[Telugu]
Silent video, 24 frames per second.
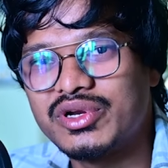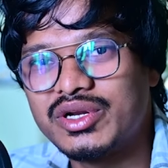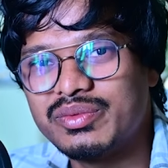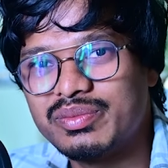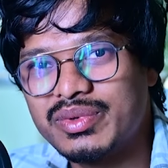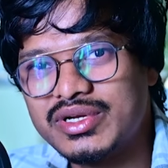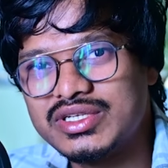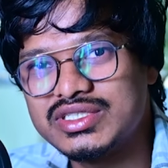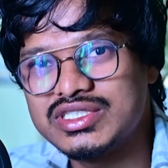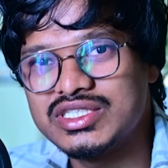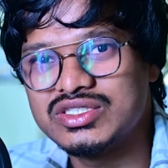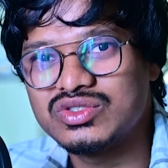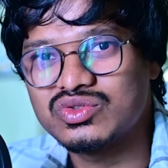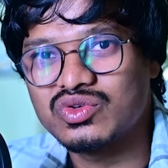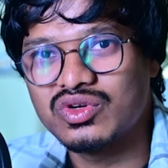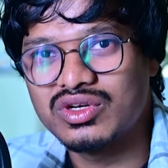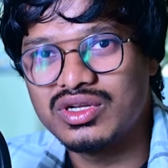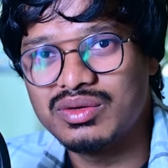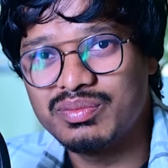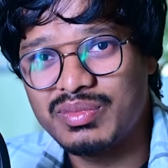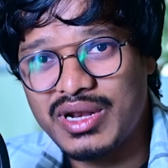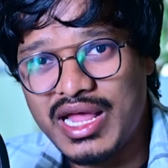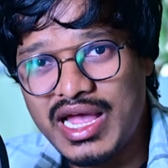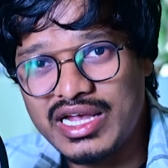ప్రిపేర్
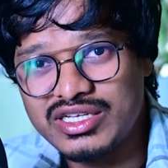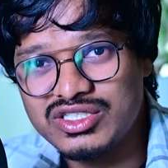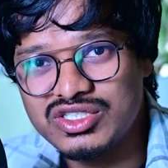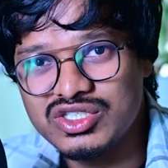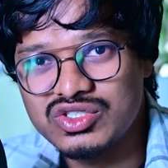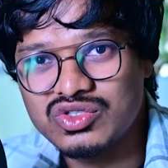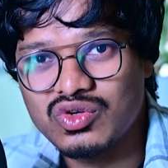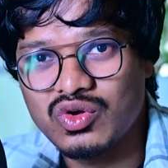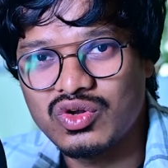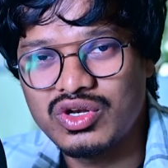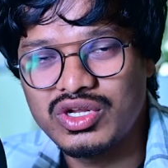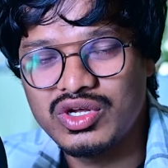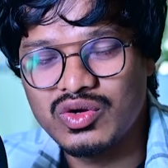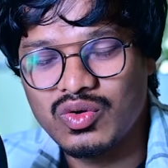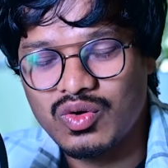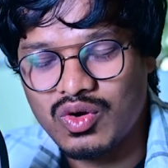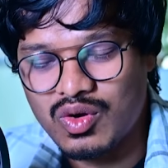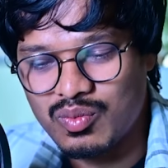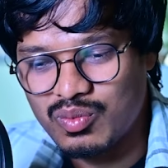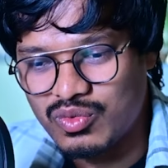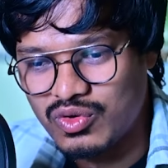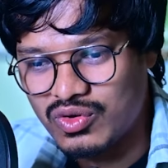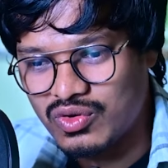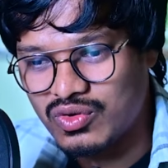చేసుకొని ప్లాన్ చేసుకొని
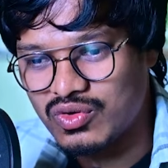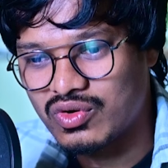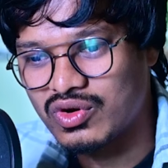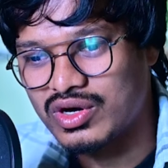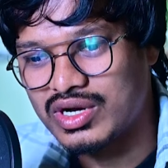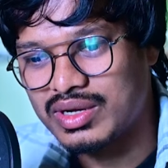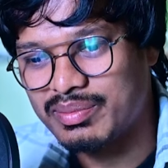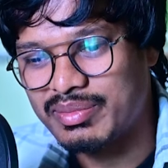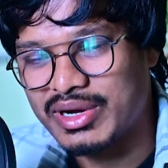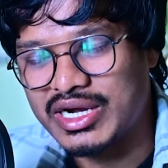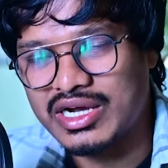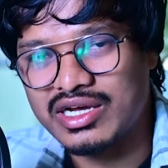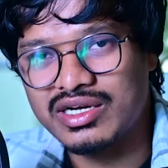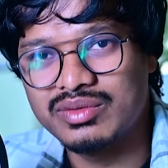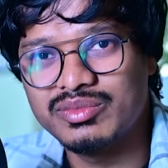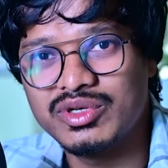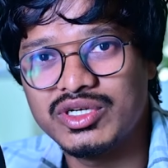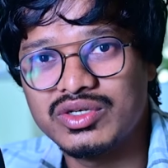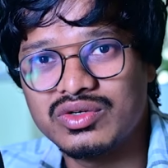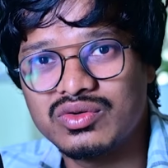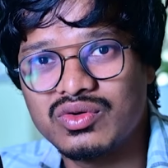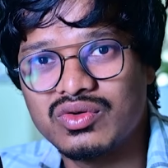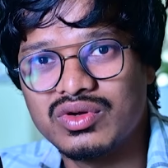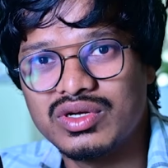ఒక బుక్ కూడా
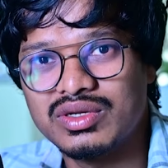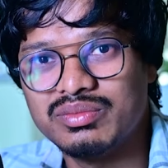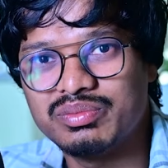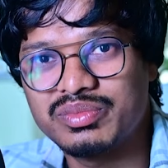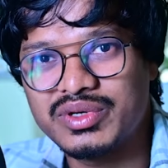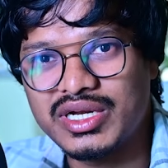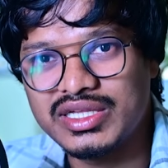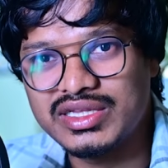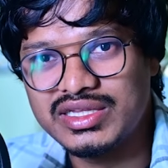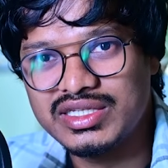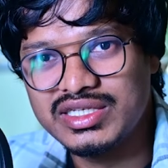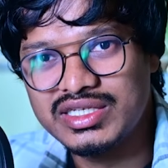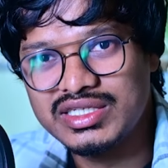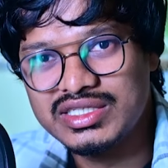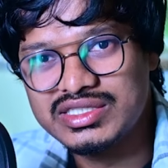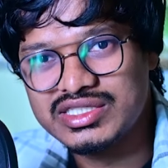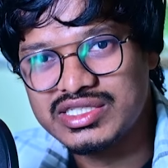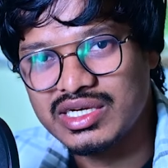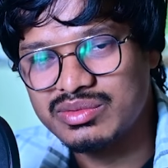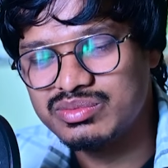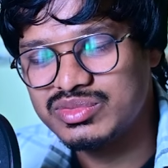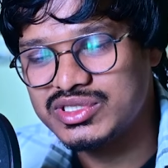పక్కన పెట్టుకొని ప్రతి